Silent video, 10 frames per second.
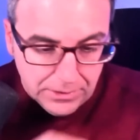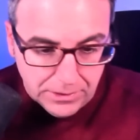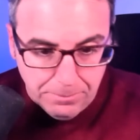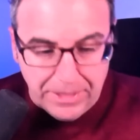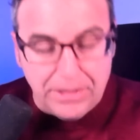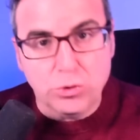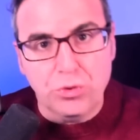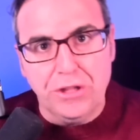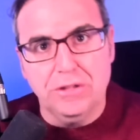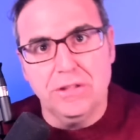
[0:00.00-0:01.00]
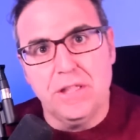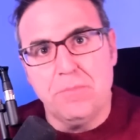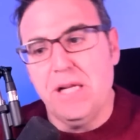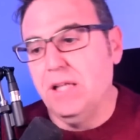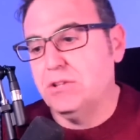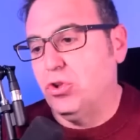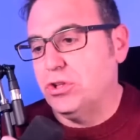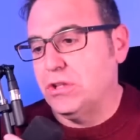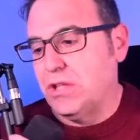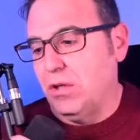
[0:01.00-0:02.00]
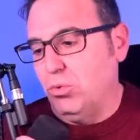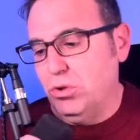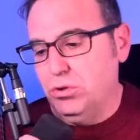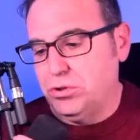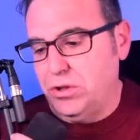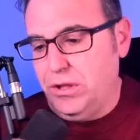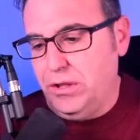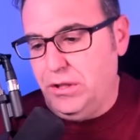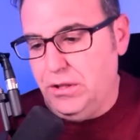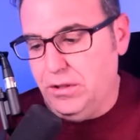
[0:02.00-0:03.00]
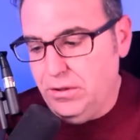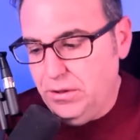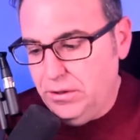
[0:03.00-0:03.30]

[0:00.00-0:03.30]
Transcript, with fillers: Y para que sucedan determinadas cosas que algunos eh,